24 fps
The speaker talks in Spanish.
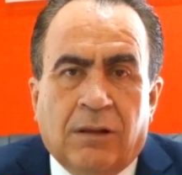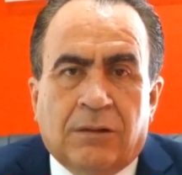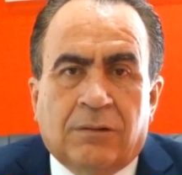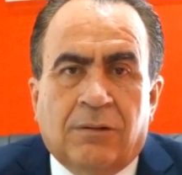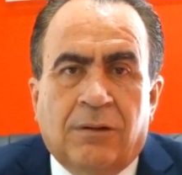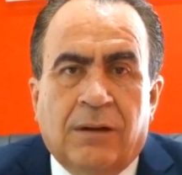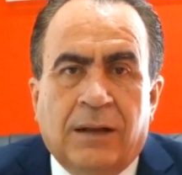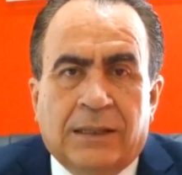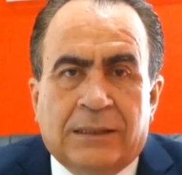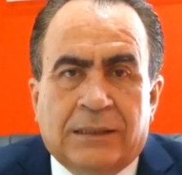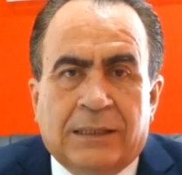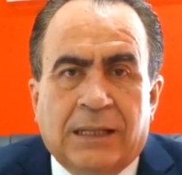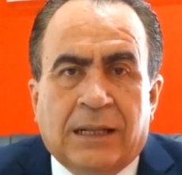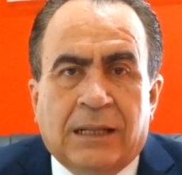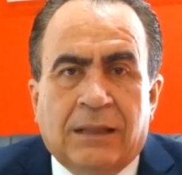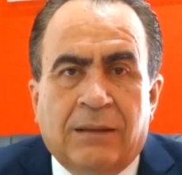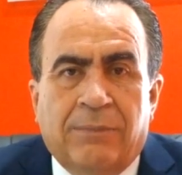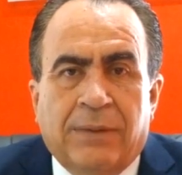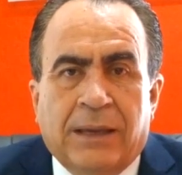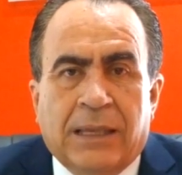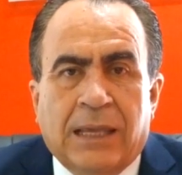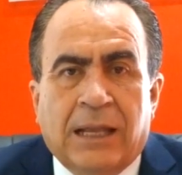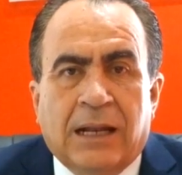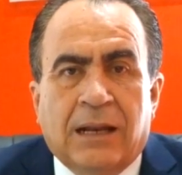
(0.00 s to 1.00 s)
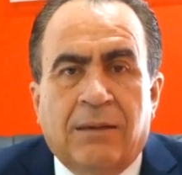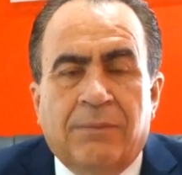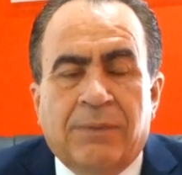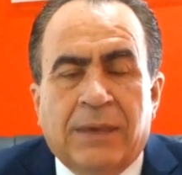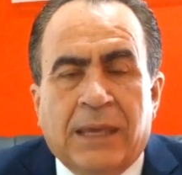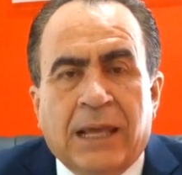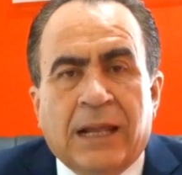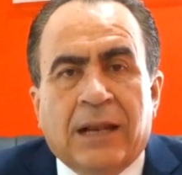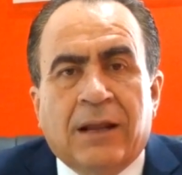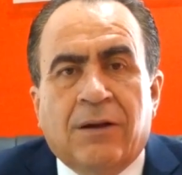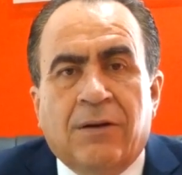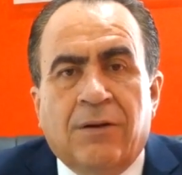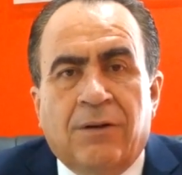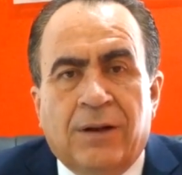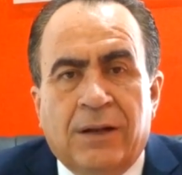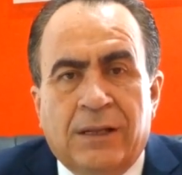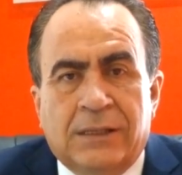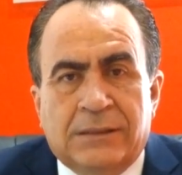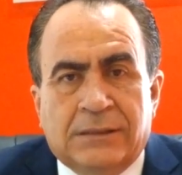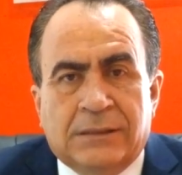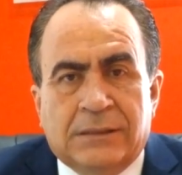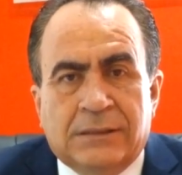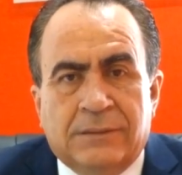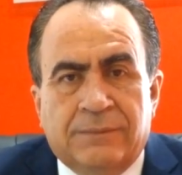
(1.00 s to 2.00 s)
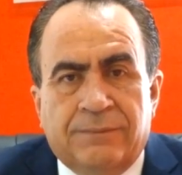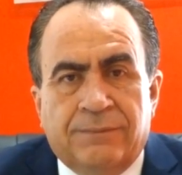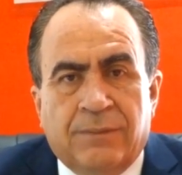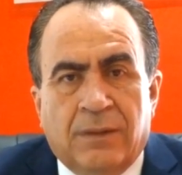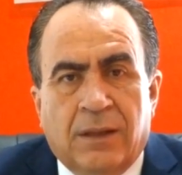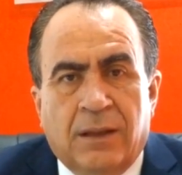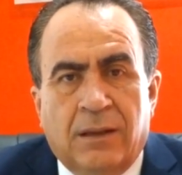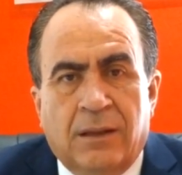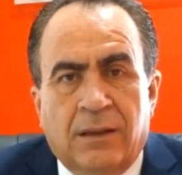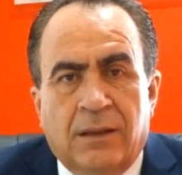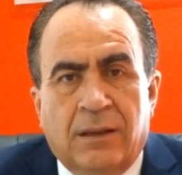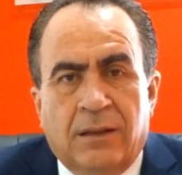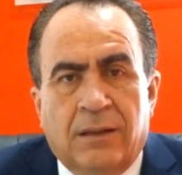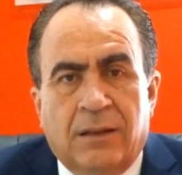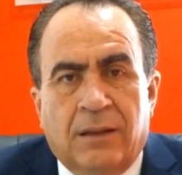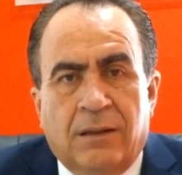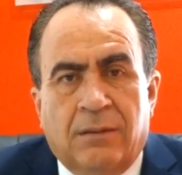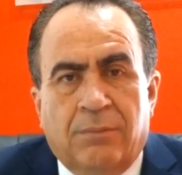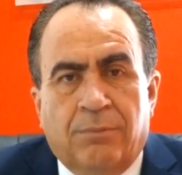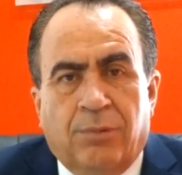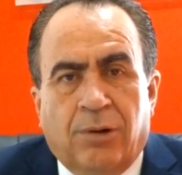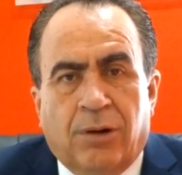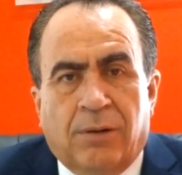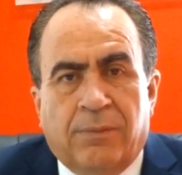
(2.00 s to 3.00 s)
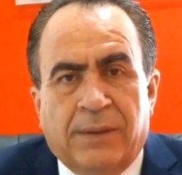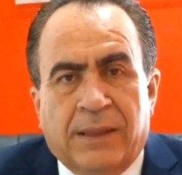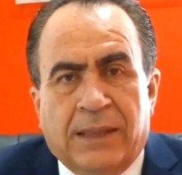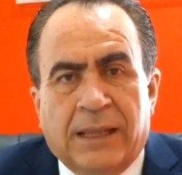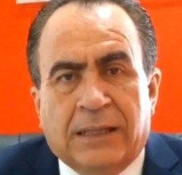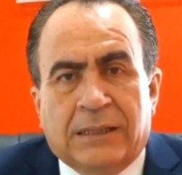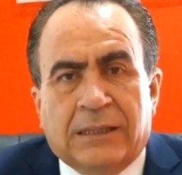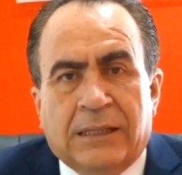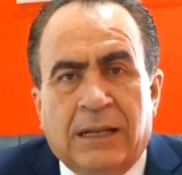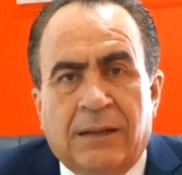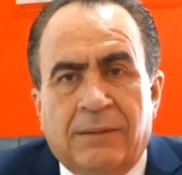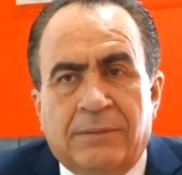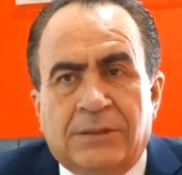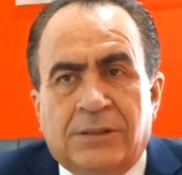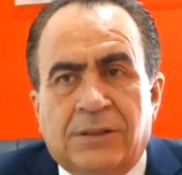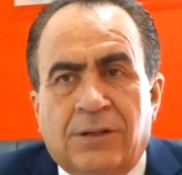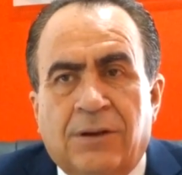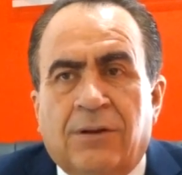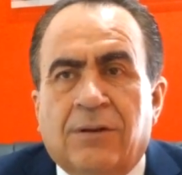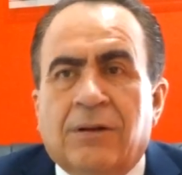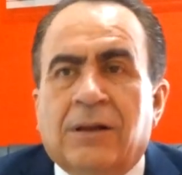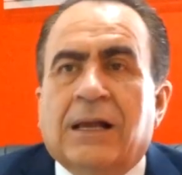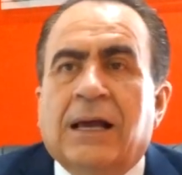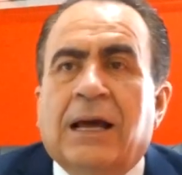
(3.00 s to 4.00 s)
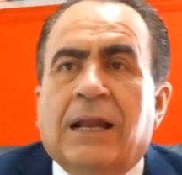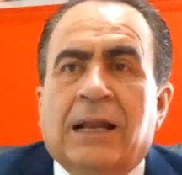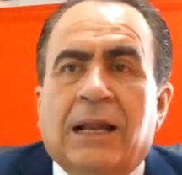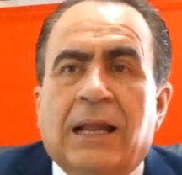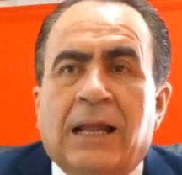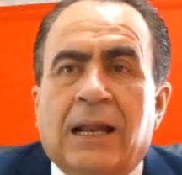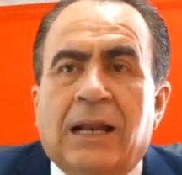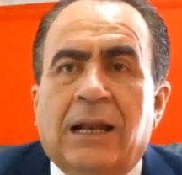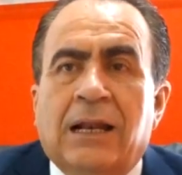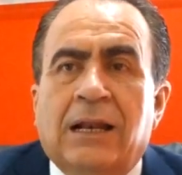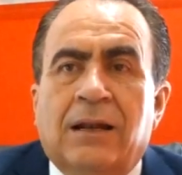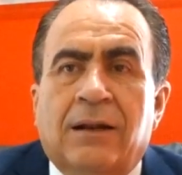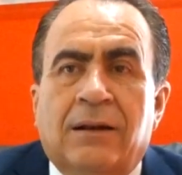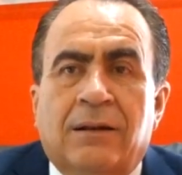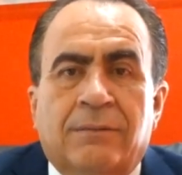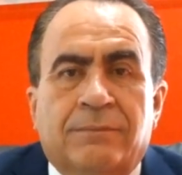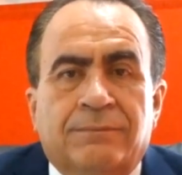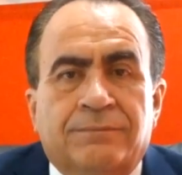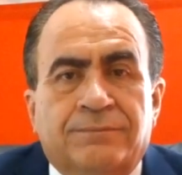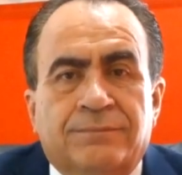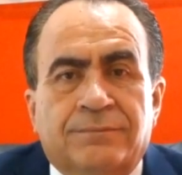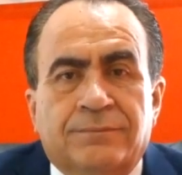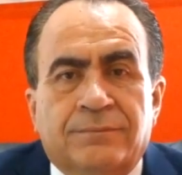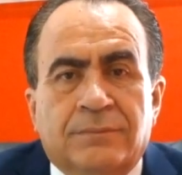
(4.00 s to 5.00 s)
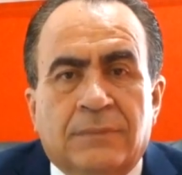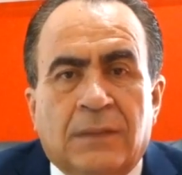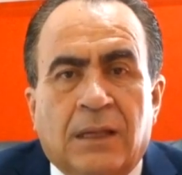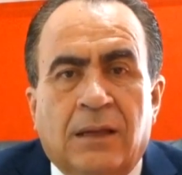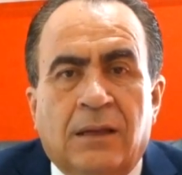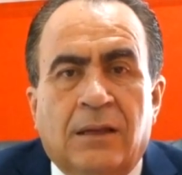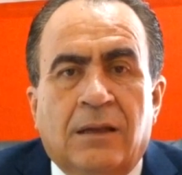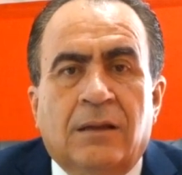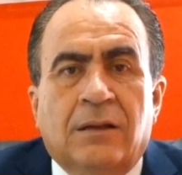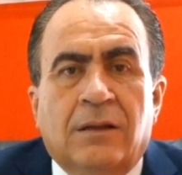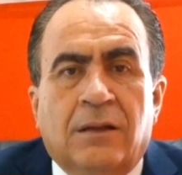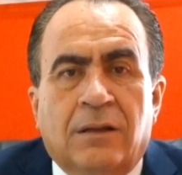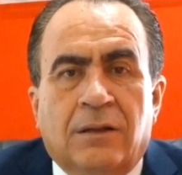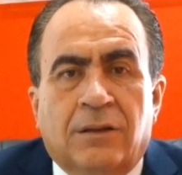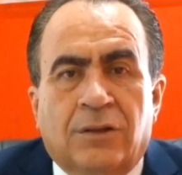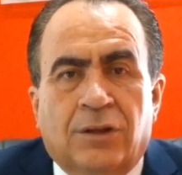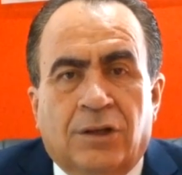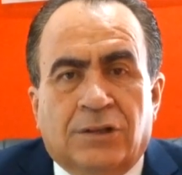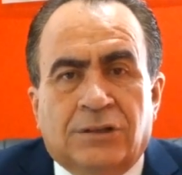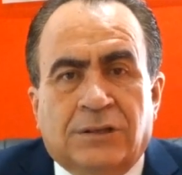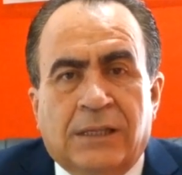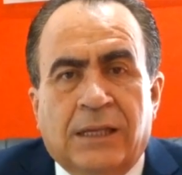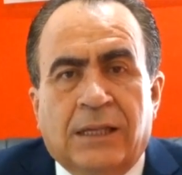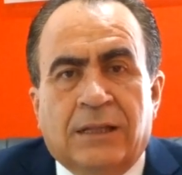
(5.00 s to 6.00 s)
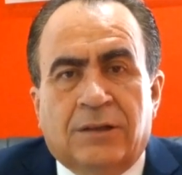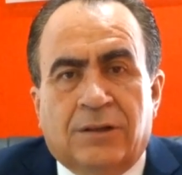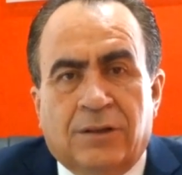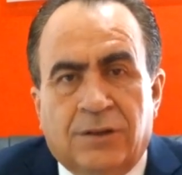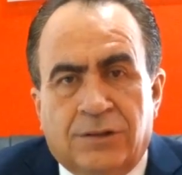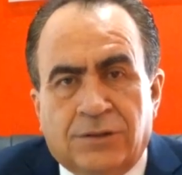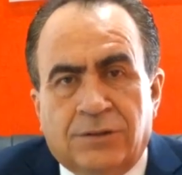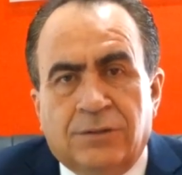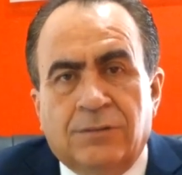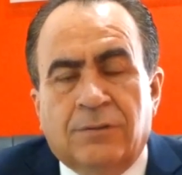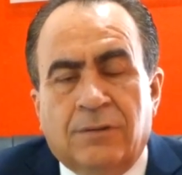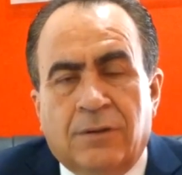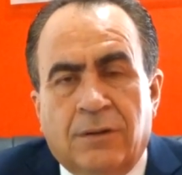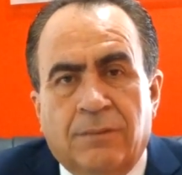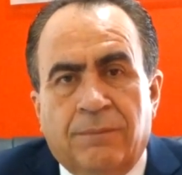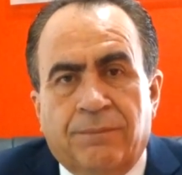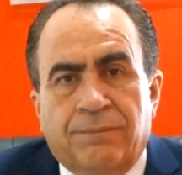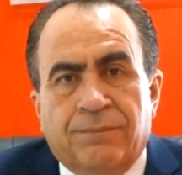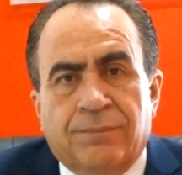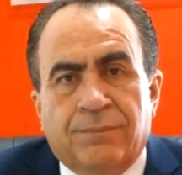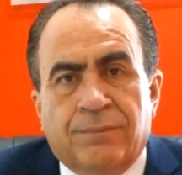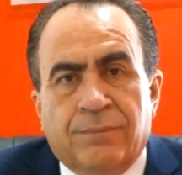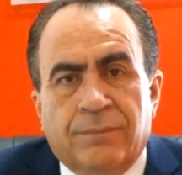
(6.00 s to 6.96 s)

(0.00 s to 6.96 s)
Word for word: 4 de la tarde, mañana miércoles, por Video Televisión, canal 201,